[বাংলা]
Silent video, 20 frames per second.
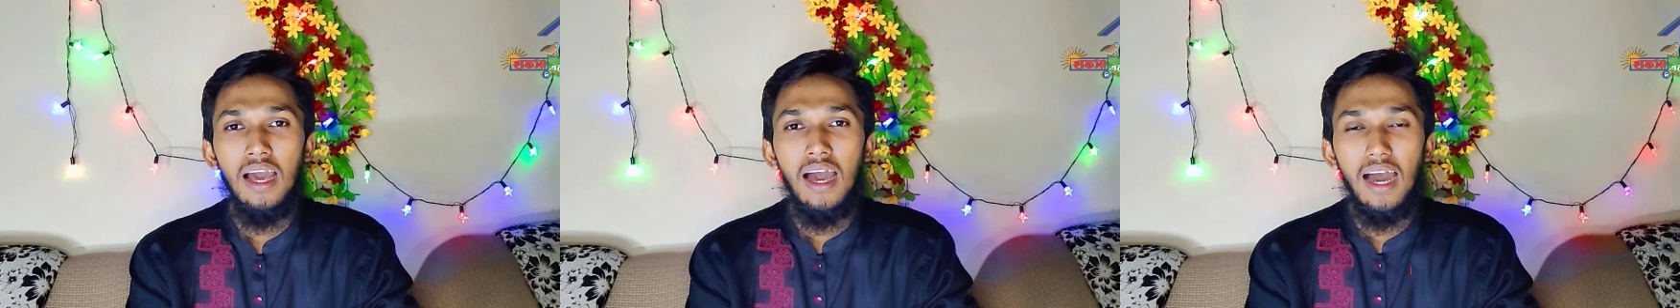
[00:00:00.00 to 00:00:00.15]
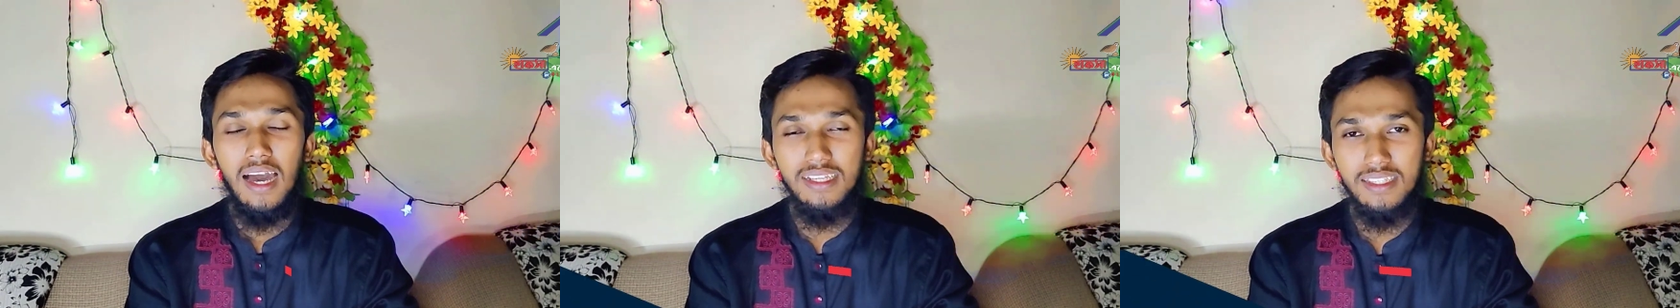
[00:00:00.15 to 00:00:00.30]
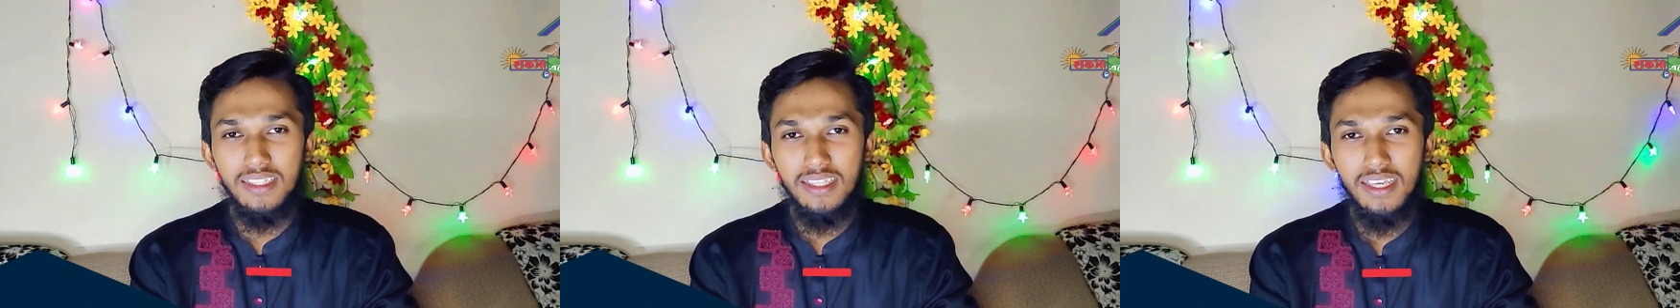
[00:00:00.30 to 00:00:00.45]

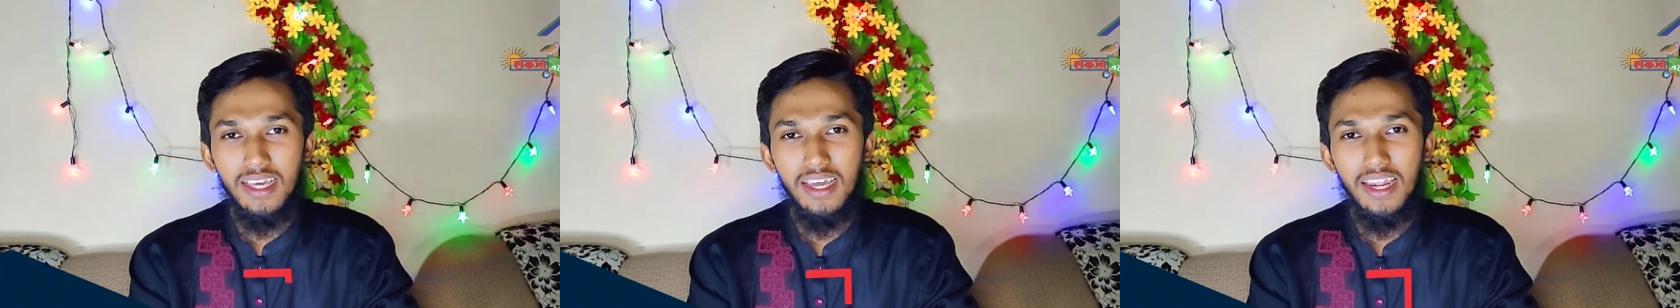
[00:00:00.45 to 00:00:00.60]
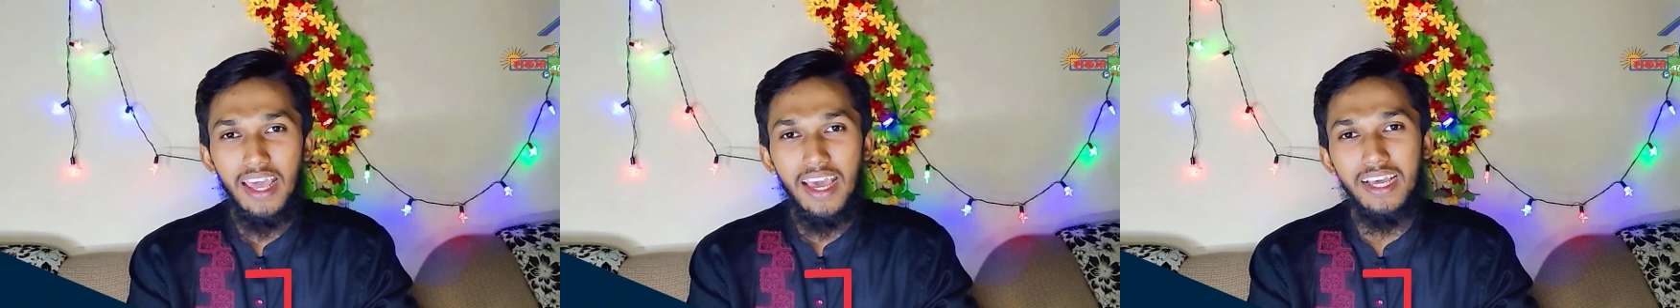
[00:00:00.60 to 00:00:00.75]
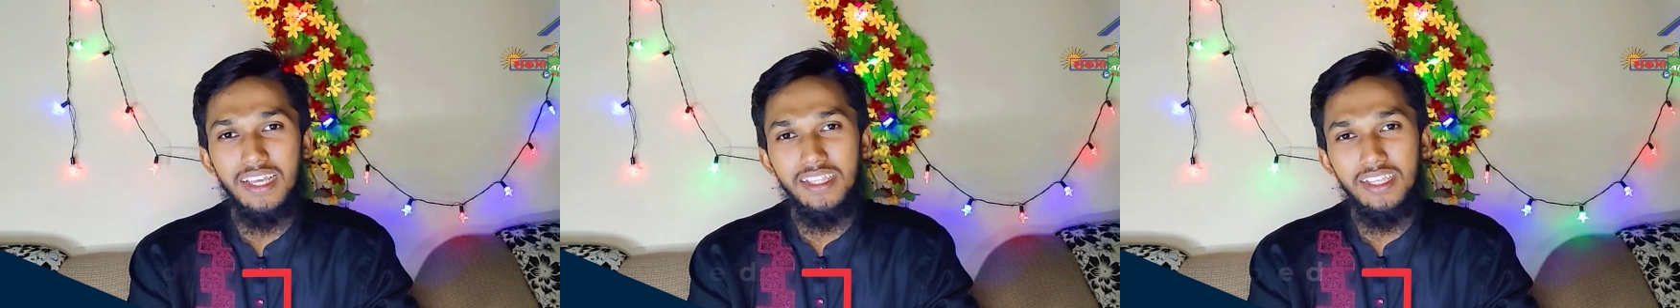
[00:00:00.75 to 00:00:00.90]
আজকের
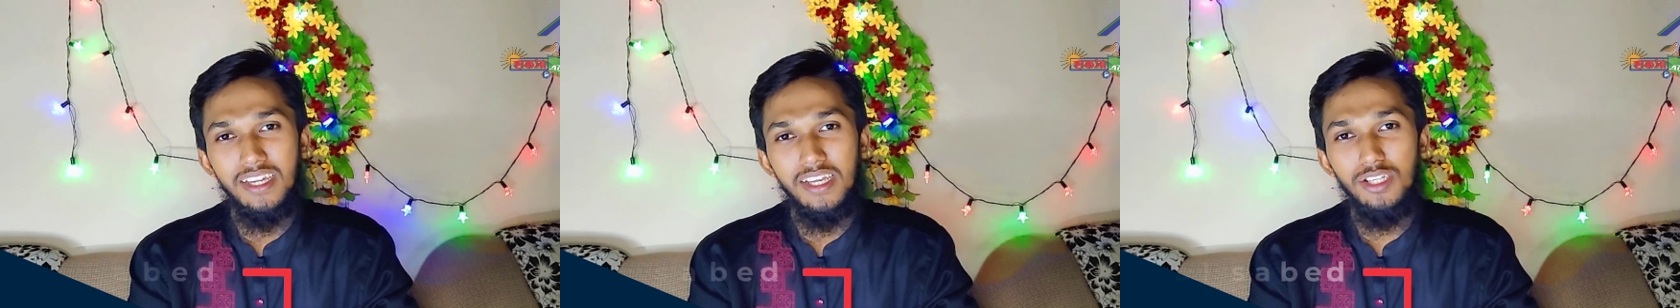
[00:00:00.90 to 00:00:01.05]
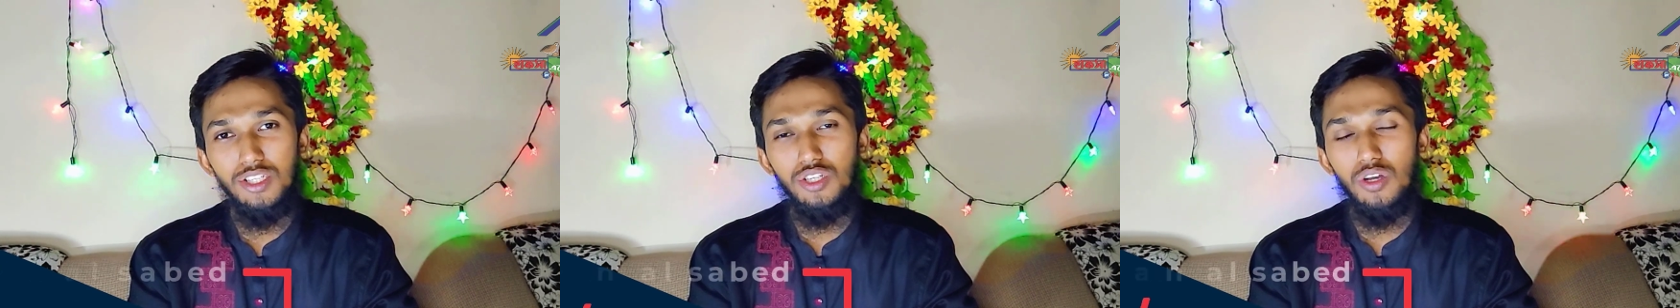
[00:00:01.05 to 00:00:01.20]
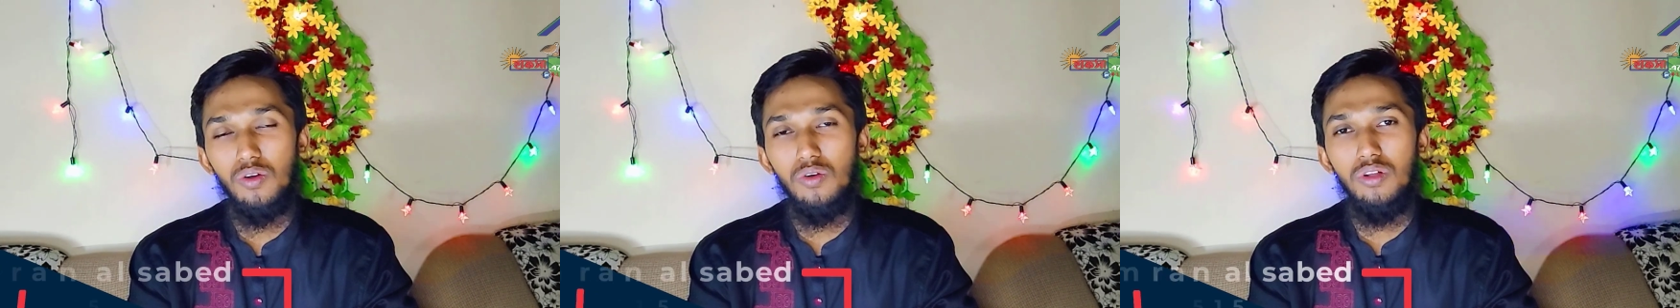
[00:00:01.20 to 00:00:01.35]
একদিনের
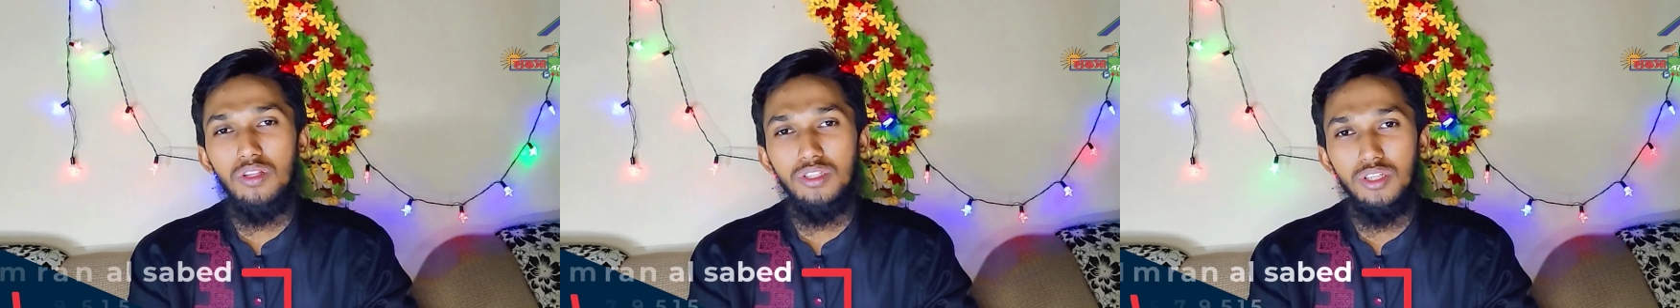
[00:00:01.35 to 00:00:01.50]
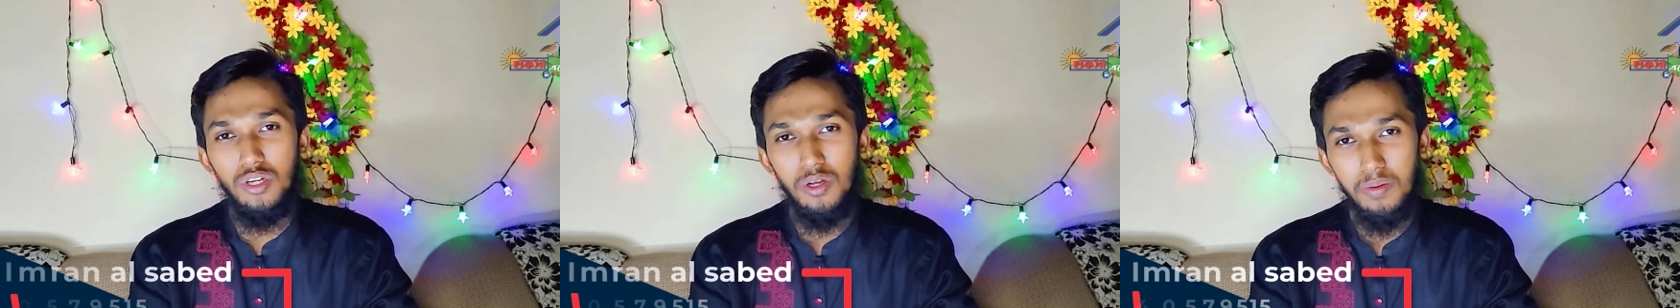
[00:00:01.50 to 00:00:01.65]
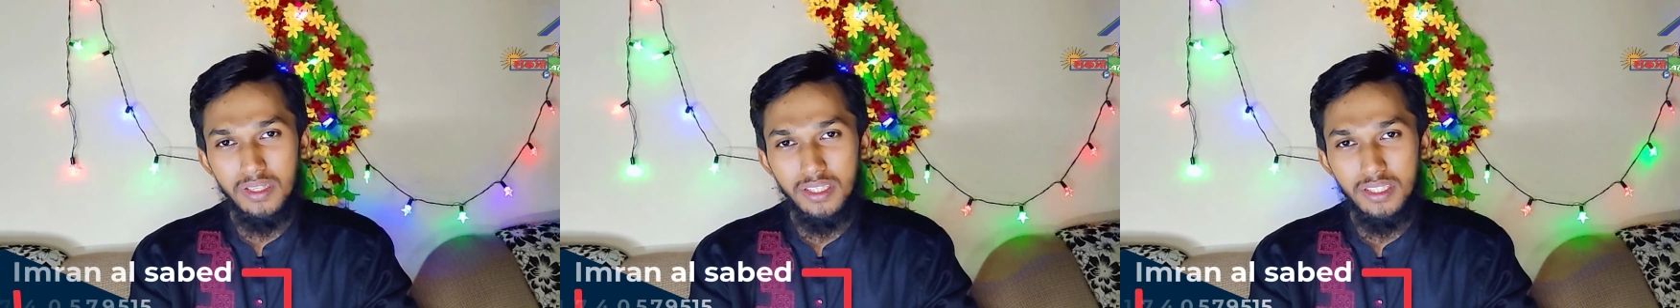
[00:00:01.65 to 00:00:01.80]
সকল
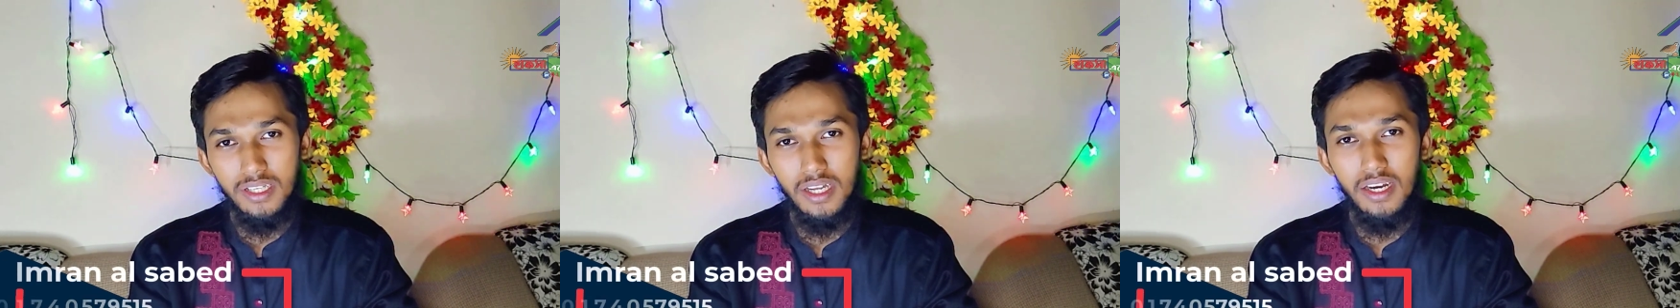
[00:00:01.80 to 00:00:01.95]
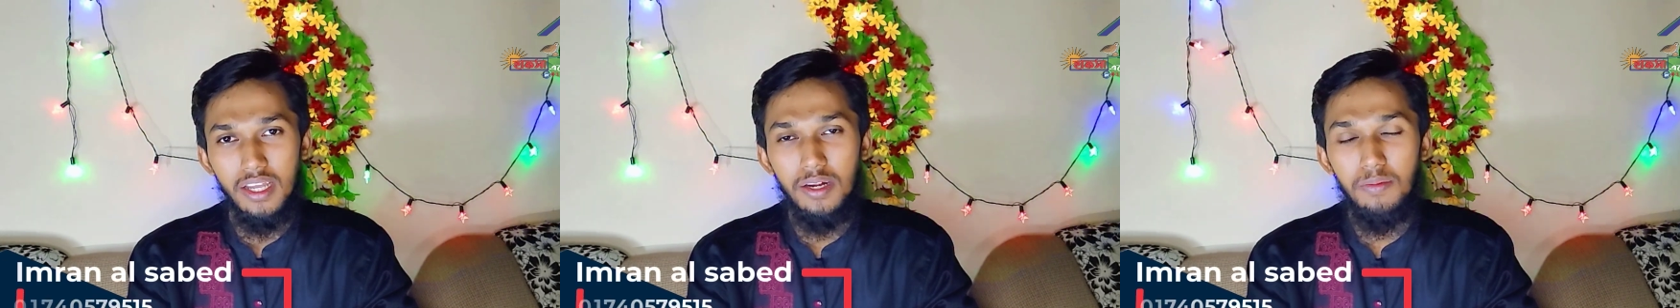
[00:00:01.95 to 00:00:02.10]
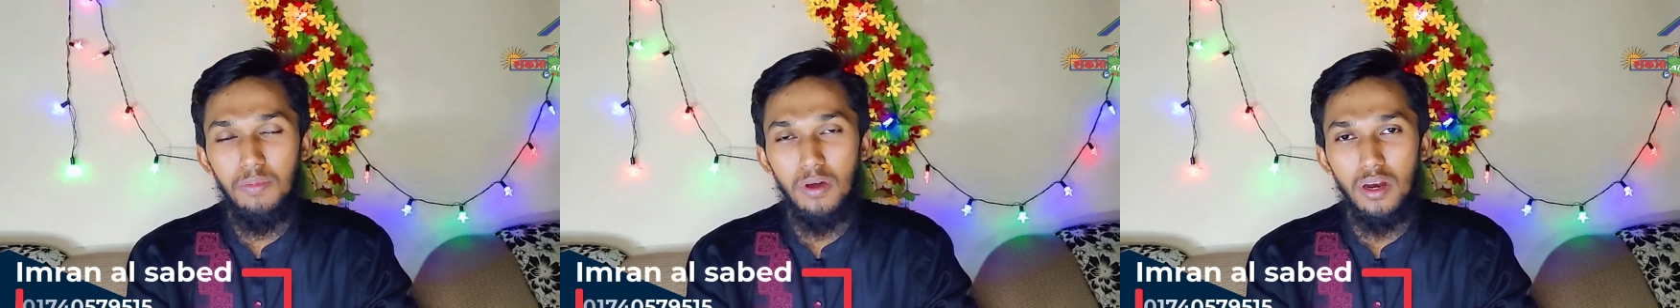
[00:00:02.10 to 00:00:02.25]
জিরো বাচ্চা
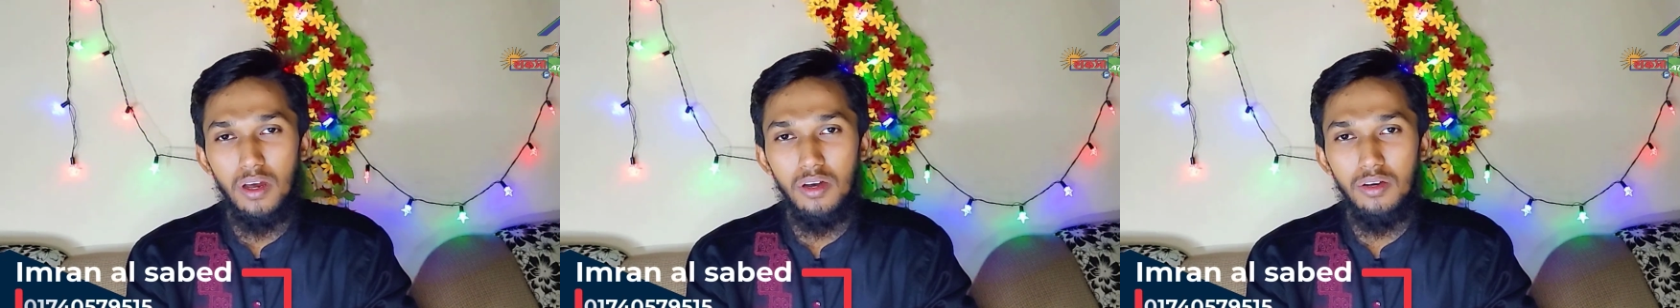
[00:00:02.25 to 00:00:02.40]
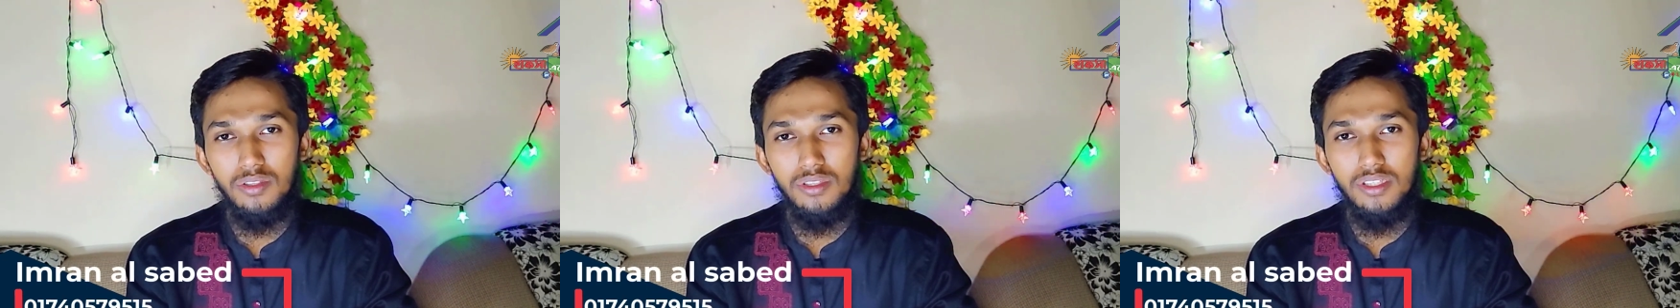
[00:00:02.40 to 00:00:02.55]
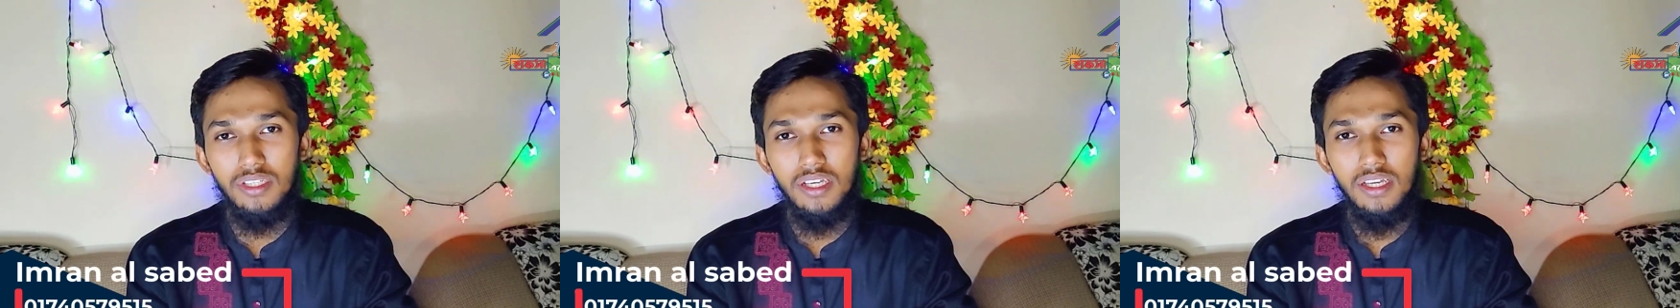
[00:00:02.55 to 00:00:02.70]
রেট বলা
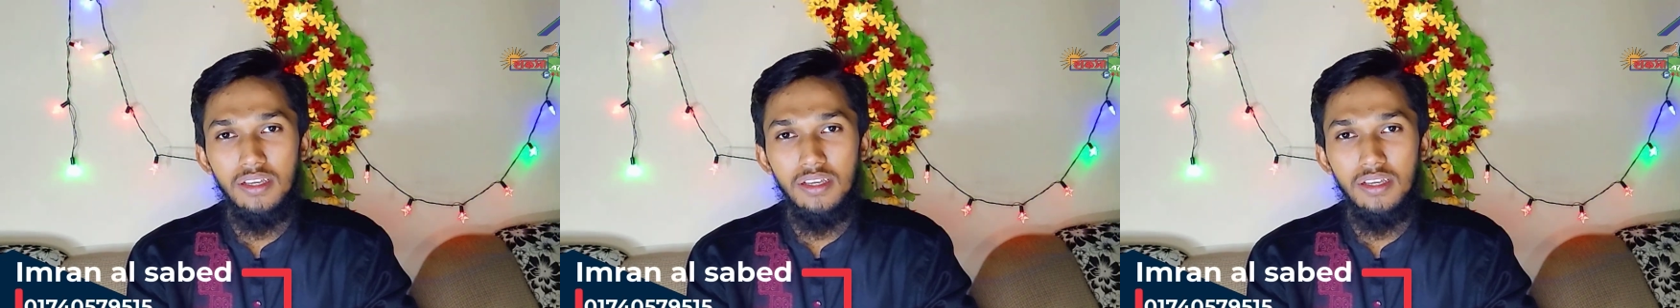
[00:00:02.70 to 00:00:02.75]
হচ্ছে